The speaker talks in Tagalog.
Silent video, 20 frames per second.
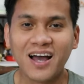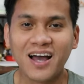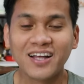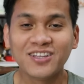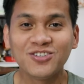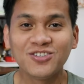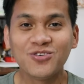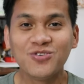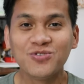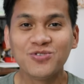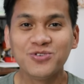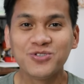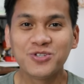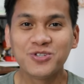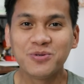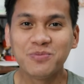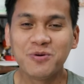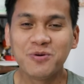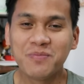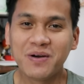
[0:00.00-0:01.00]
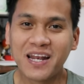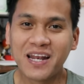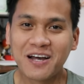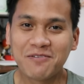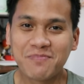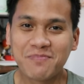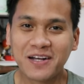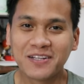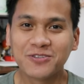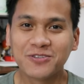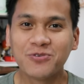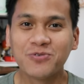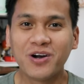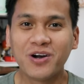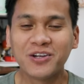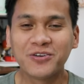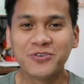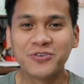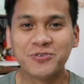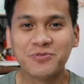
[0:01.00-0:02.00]
At kung gusto mong malaman
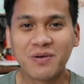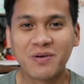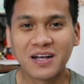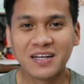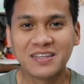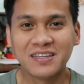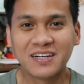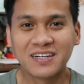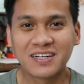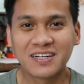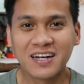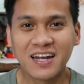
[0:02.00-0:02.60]
kung ano yung magandang